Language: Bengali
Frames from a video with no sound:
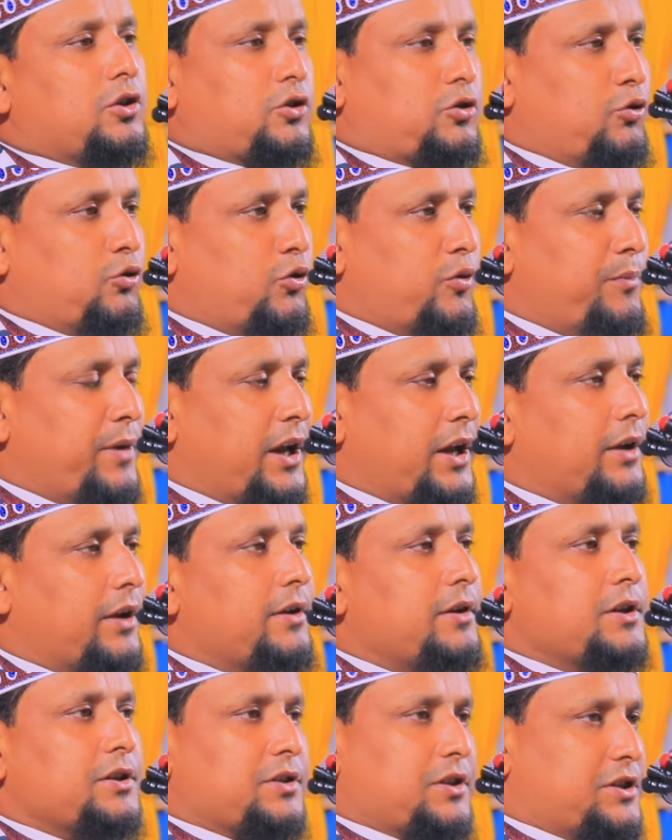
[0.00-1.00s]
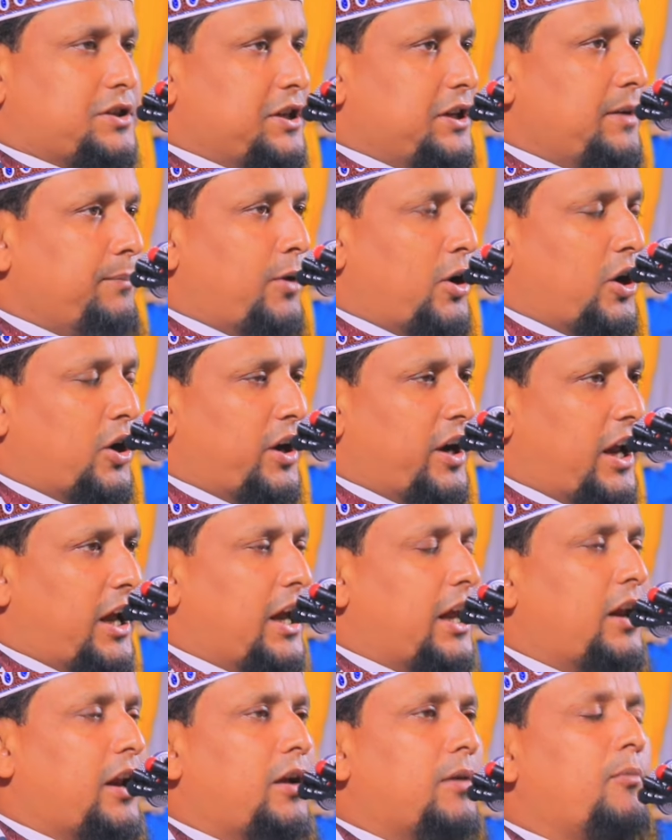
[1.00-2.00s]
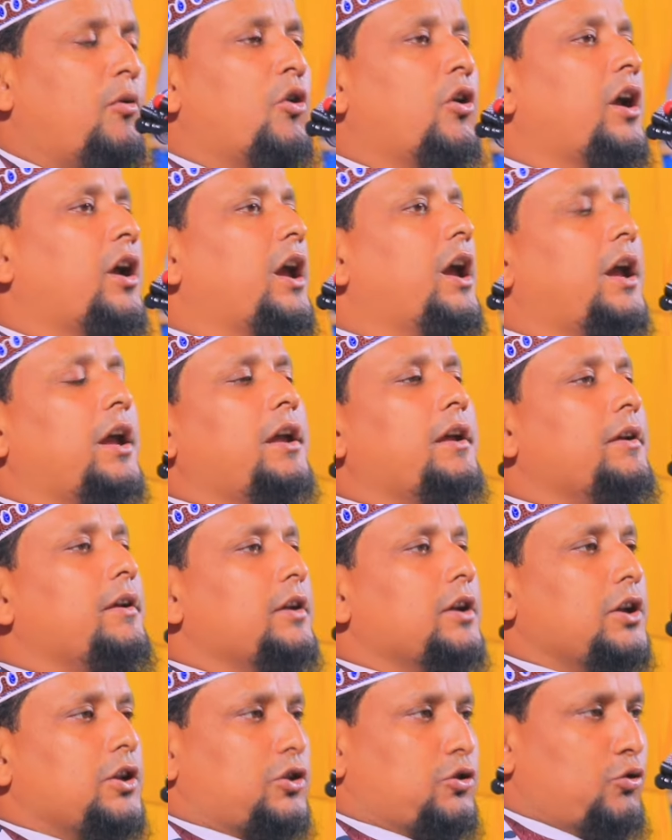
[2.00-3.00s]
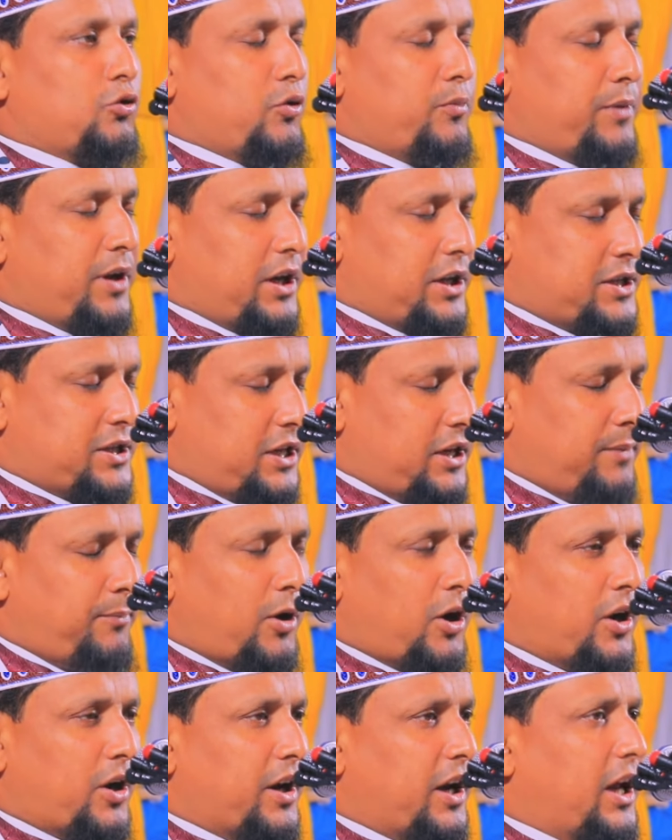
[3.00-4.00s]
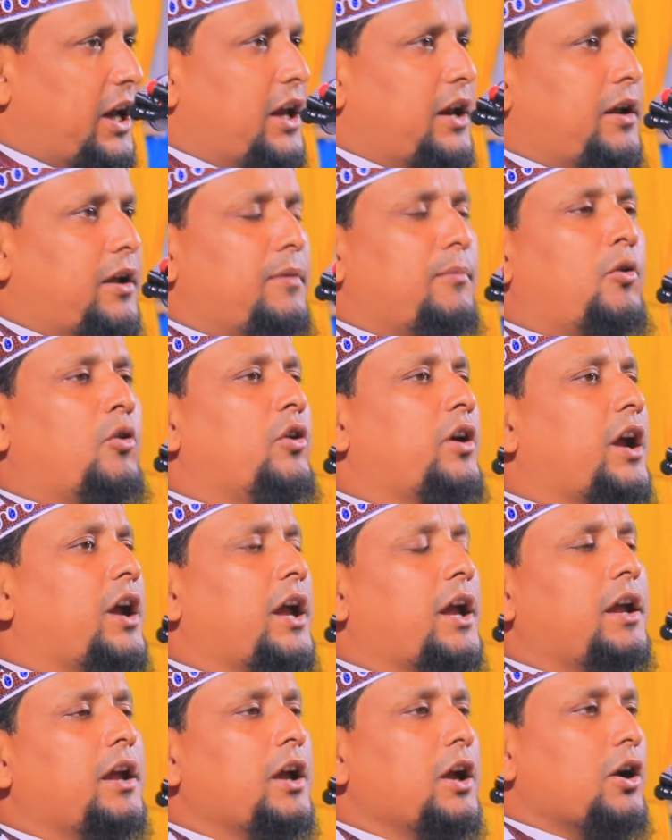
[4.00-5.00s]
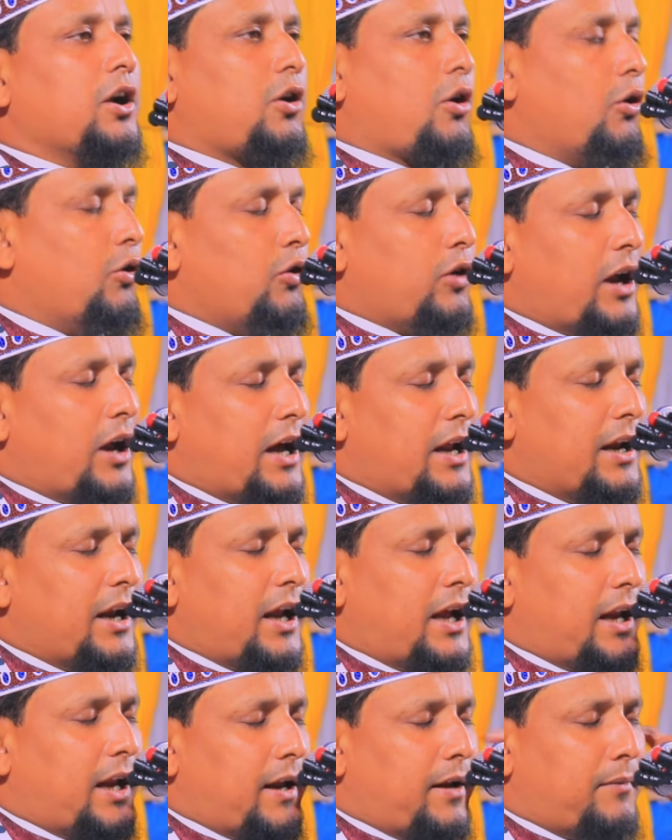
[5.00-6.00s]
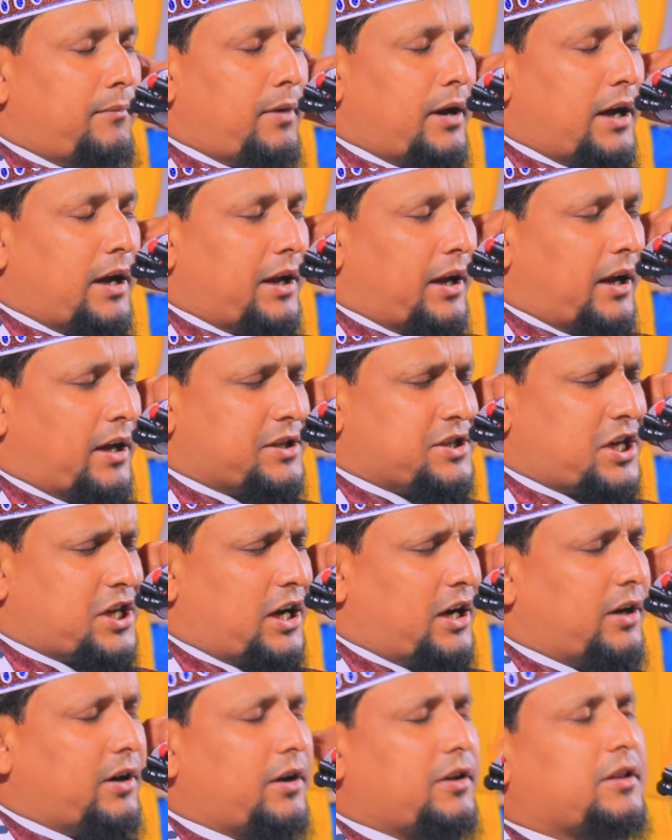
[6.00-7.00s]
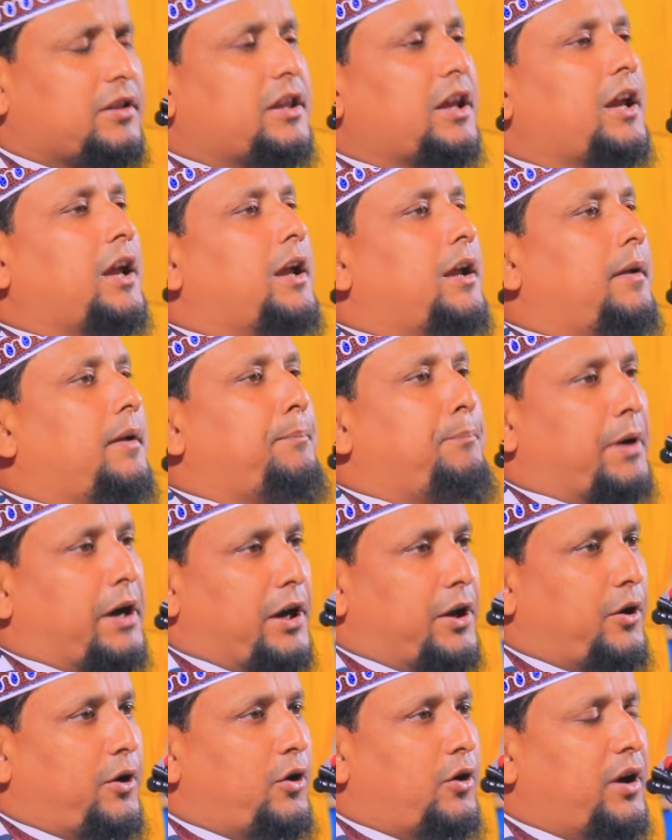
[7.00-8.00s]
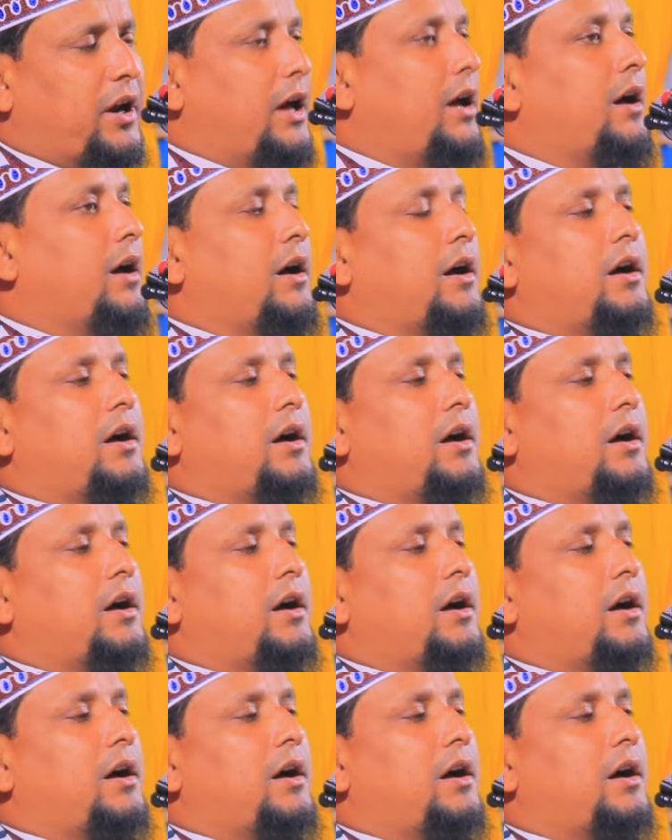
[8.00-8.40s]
তুমি জীবনের মোহে তুমি জীবনের মোহে কোরআনের মায়া ছাড়তে পারো না